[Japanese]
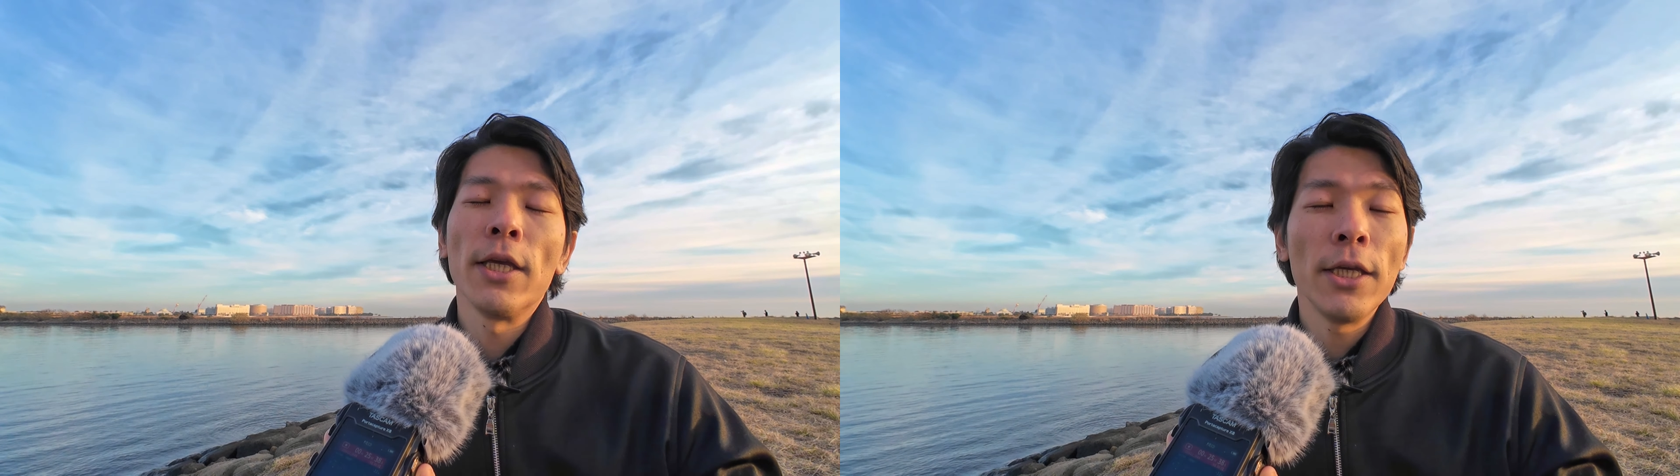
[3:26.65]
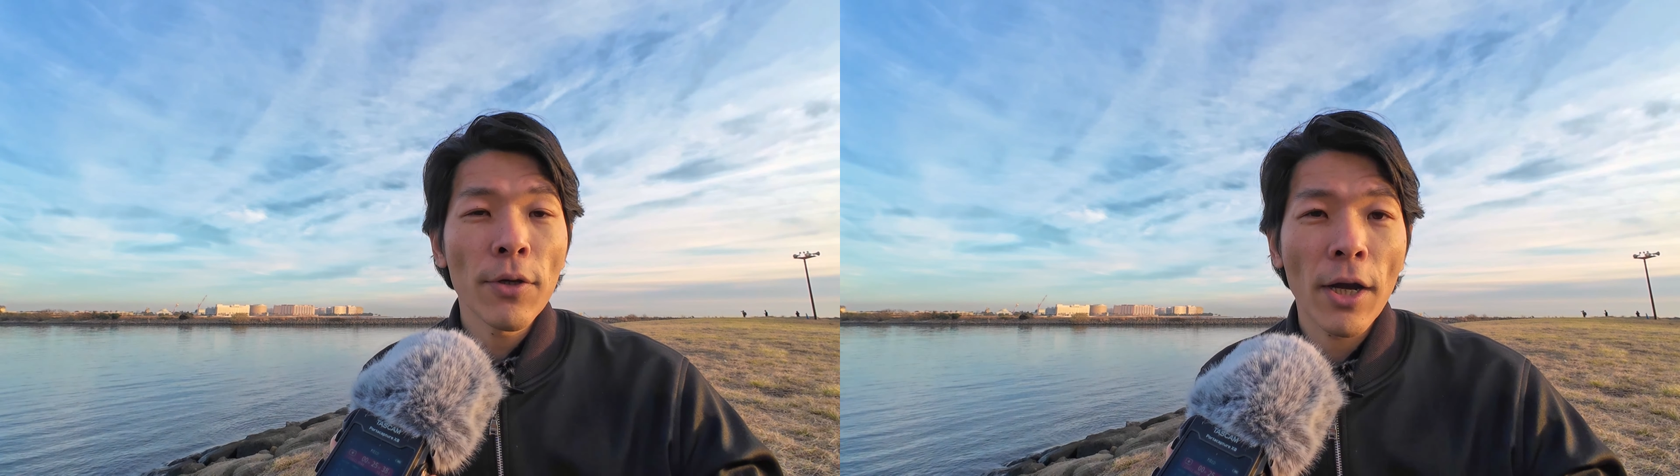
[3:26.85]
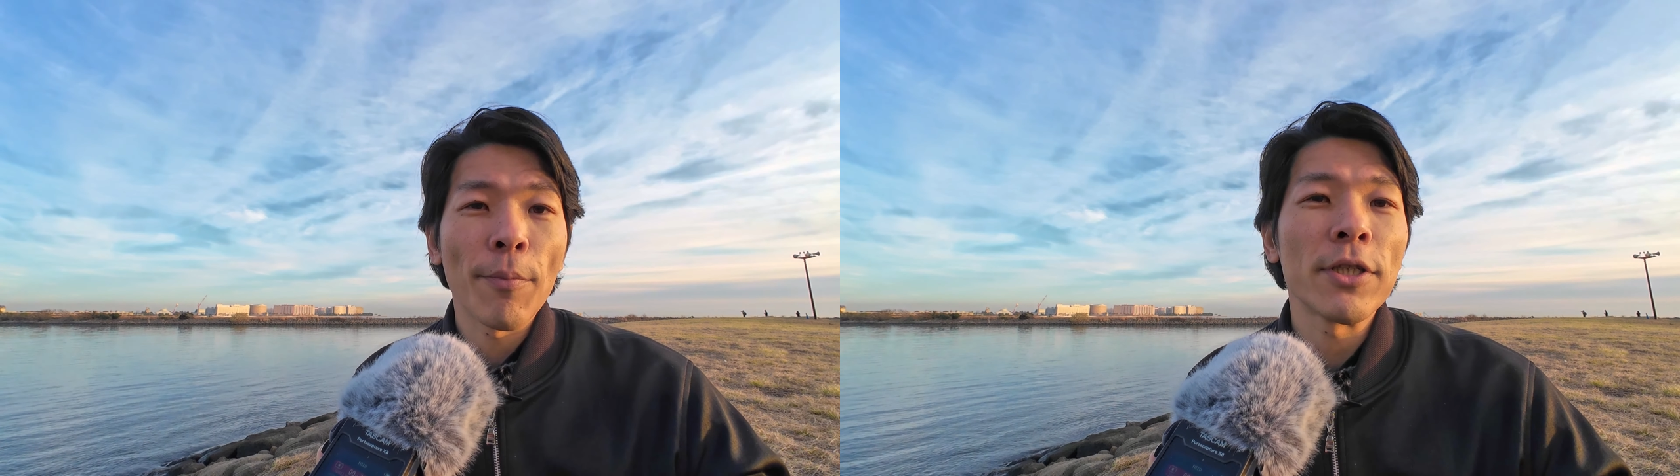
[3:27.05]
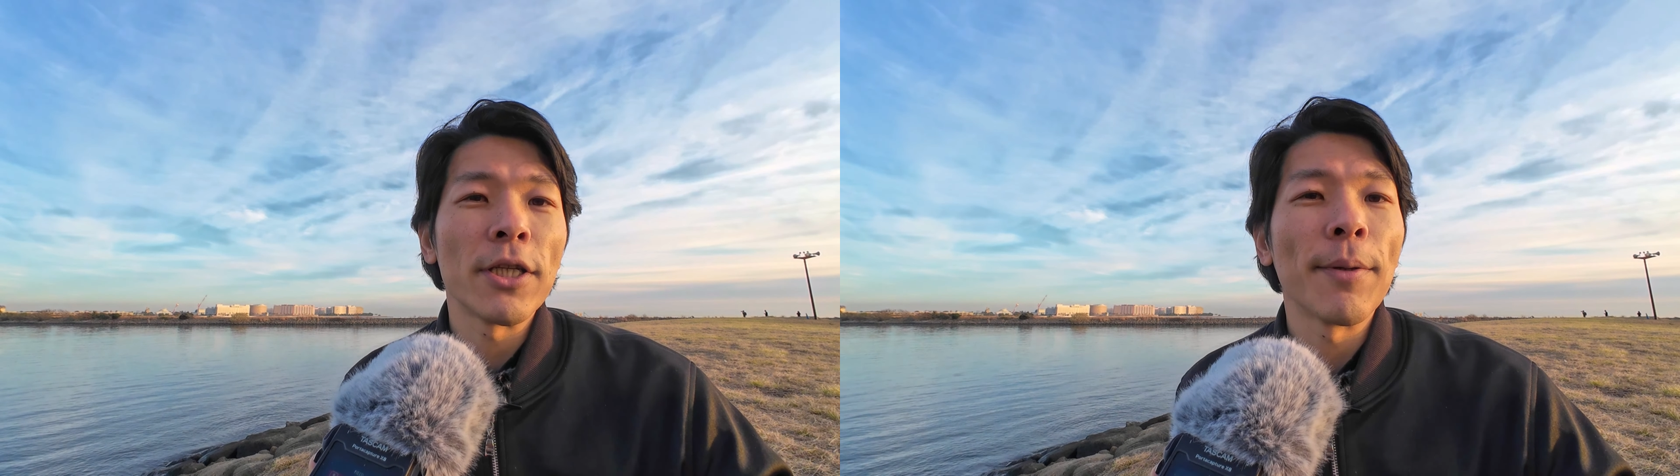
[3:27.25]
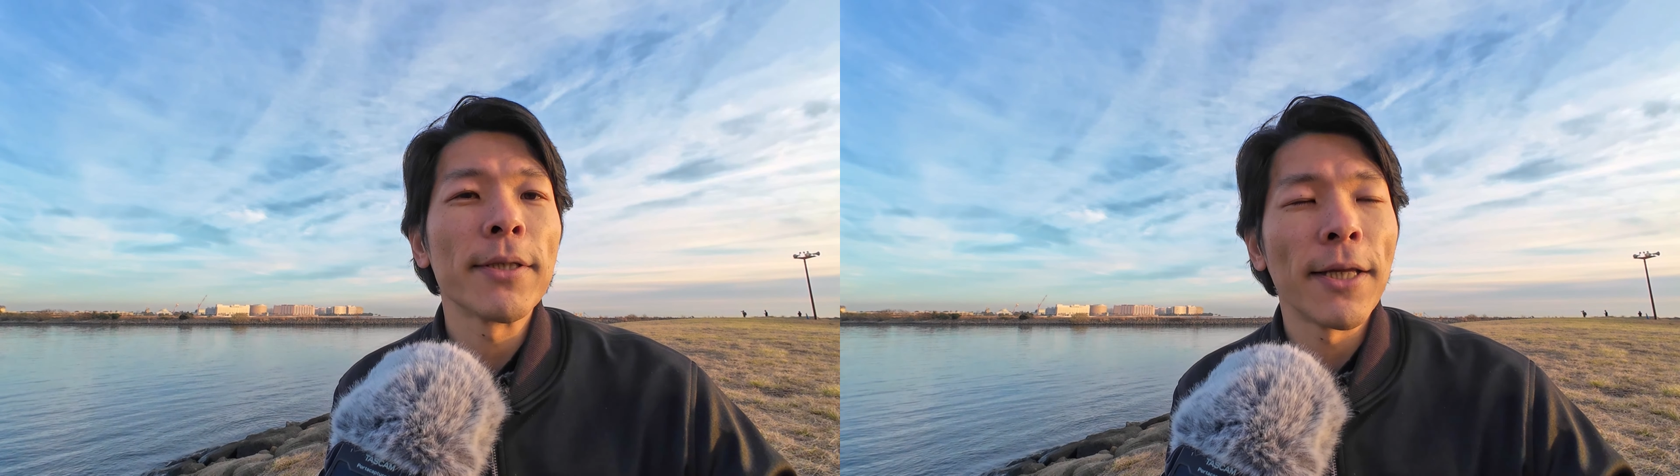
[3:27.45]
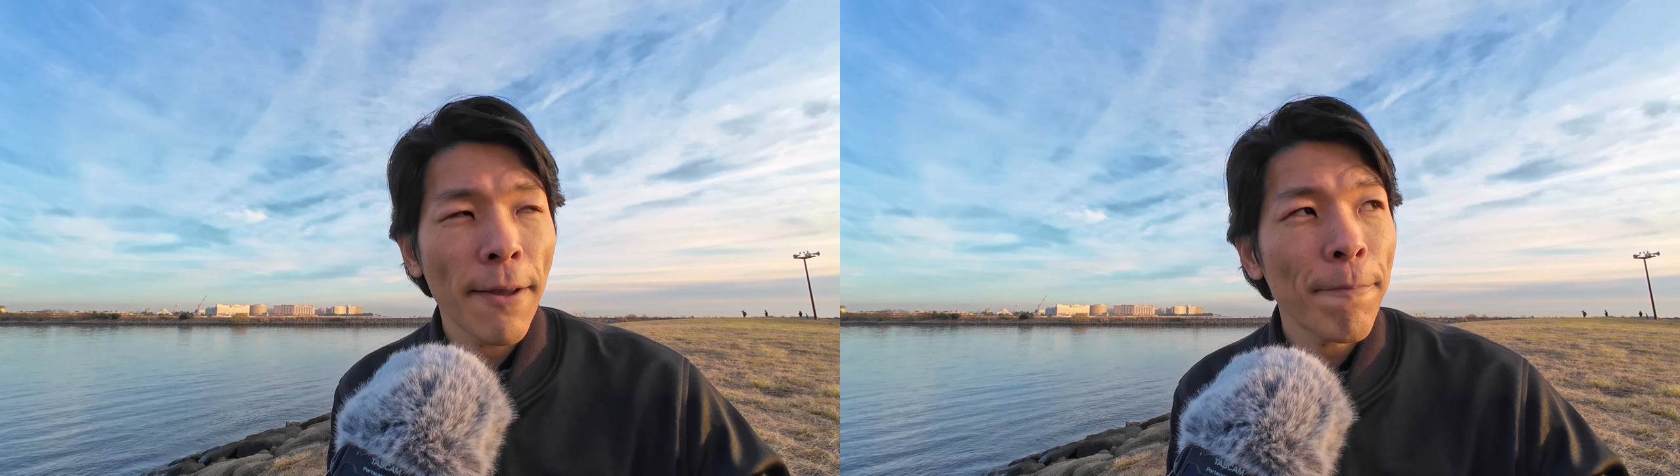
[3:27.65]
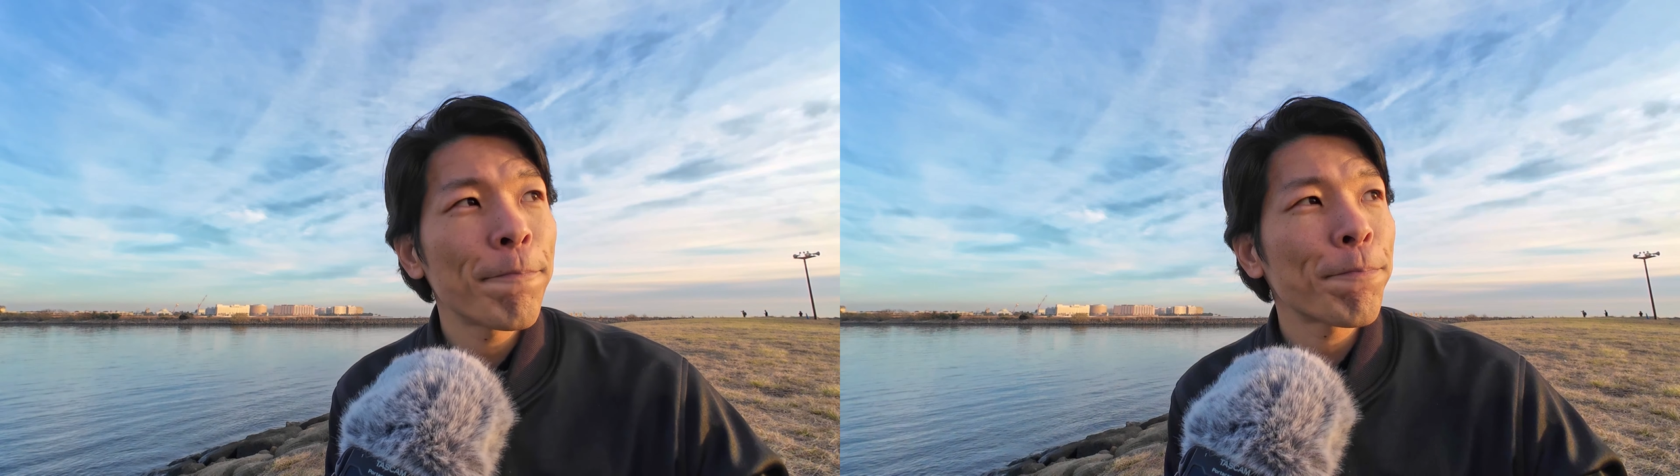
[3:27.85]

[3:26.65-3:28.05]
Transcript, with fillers: いいのかもしれませんね。